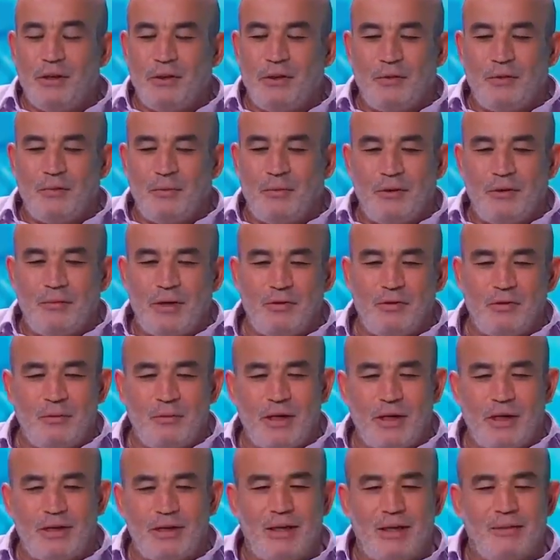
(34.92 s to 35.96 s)
ربما
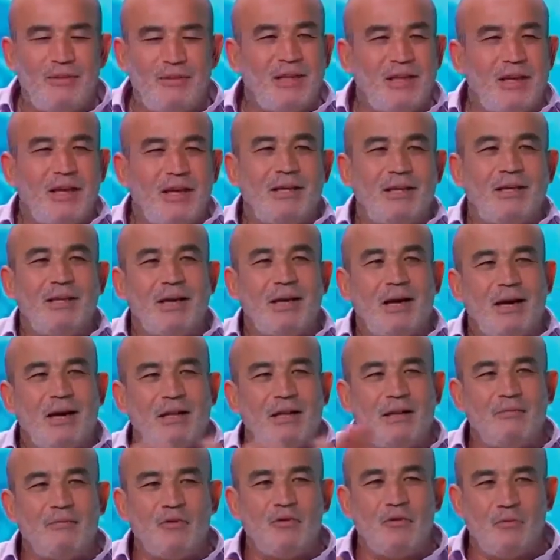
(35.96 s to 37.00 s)
جمعة أمس كانت هي
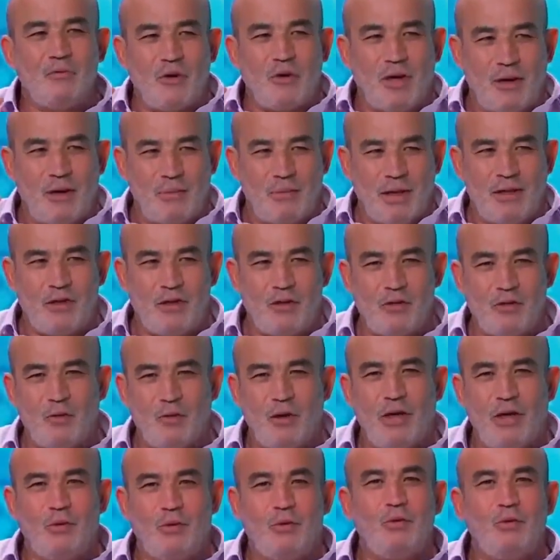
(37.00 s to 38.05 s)
أعظم جمعة بعد
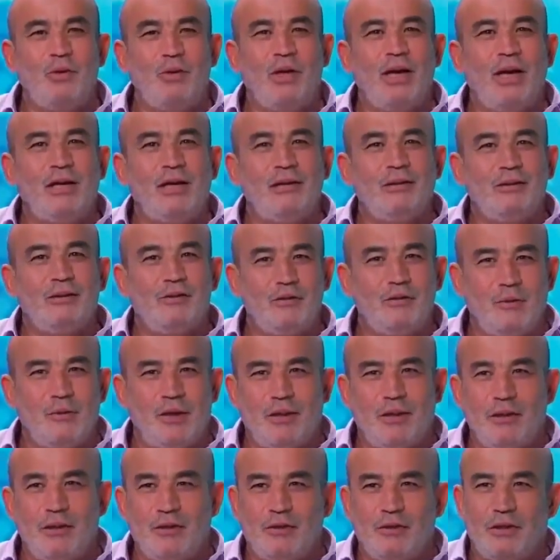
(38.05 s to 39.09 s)
الجمعة الأولى جمعة
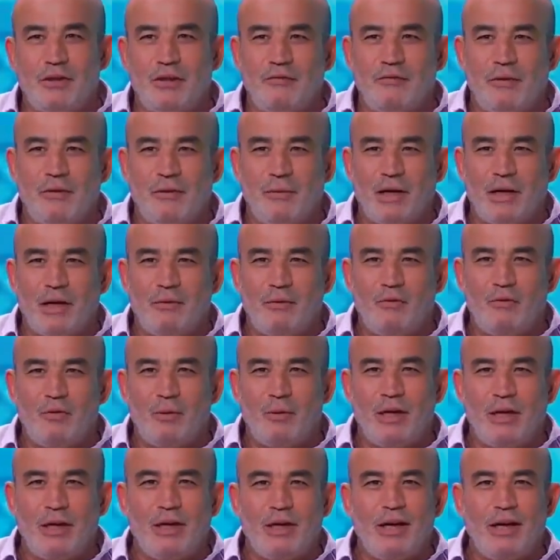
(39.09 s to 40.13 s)
22 فبراير
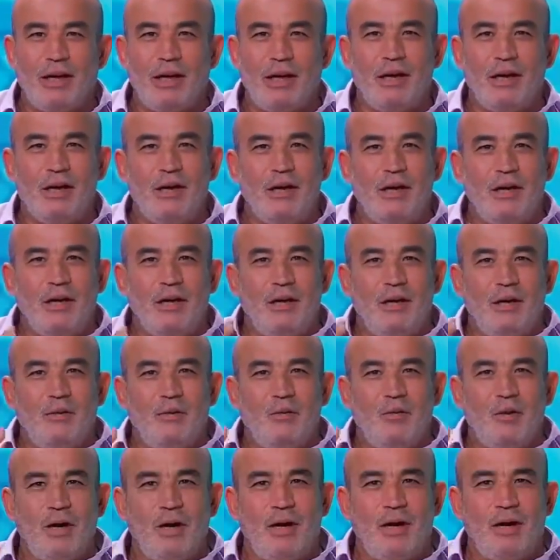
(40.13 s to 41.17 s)
المباركة
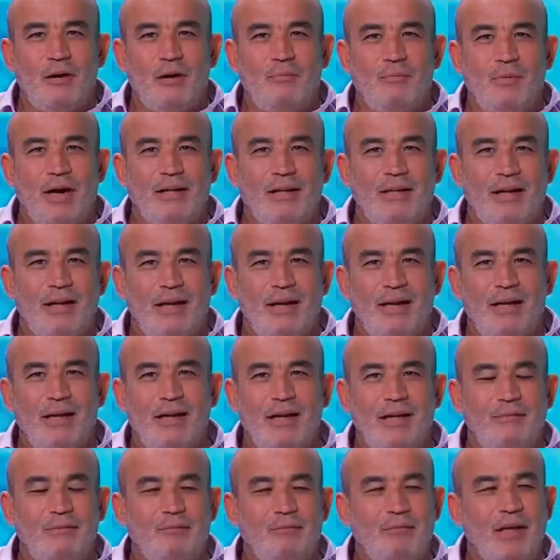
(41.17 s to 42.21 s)

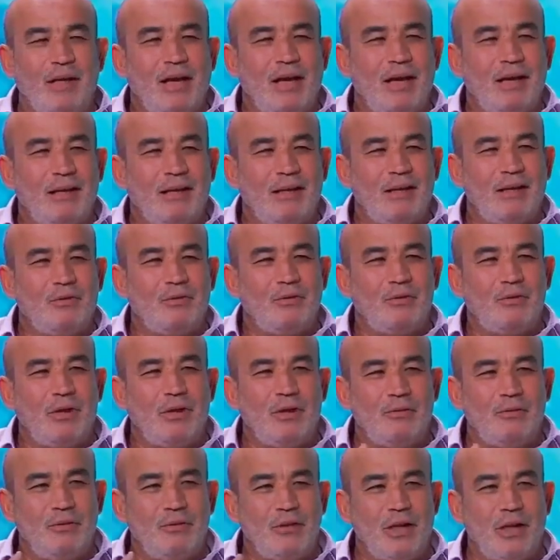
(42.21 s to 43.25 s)
وبعدها بلحظات كنا
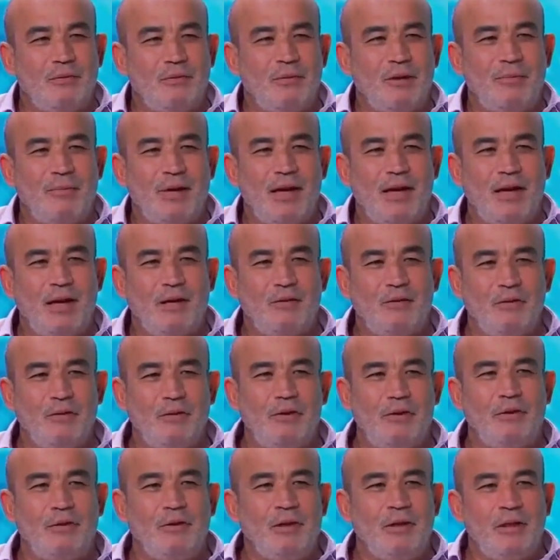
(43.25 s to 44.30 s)
نتابع ما يحدث
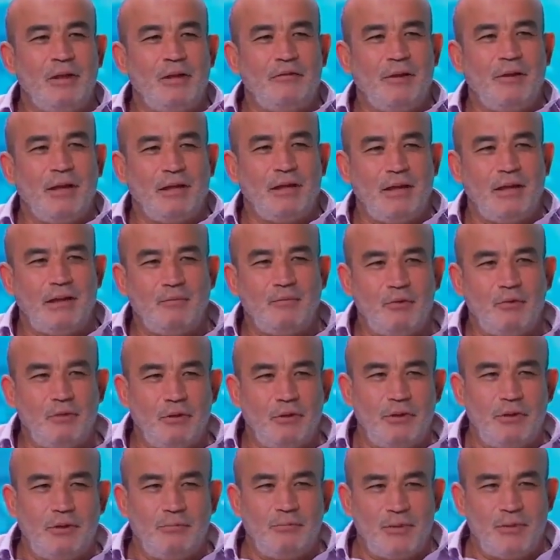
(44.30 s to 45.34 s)
في عدة
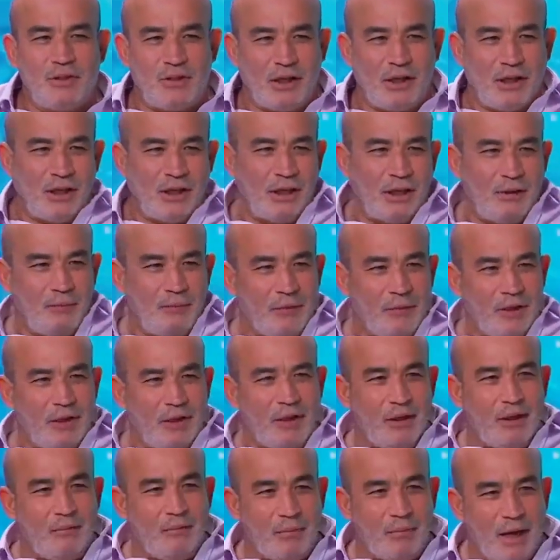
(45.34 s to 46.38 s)
مدن مصرية
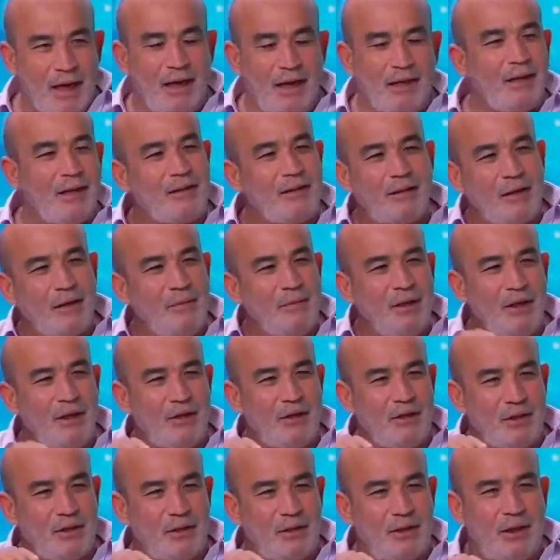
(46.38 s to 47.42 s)
ما حدث طبيعي
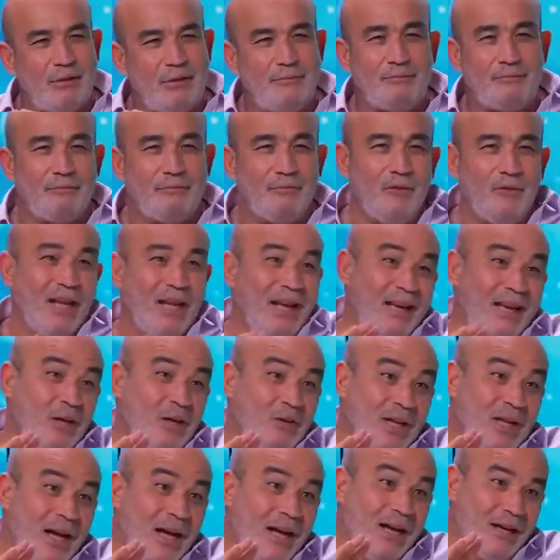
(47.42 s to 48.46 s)
جدا لكنه
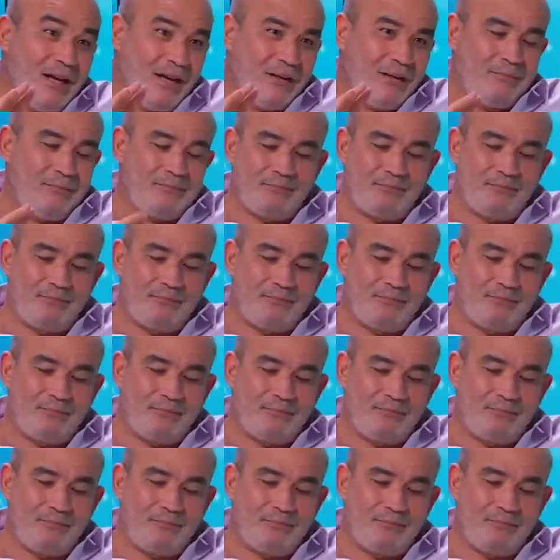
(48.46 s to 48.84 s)
تأخر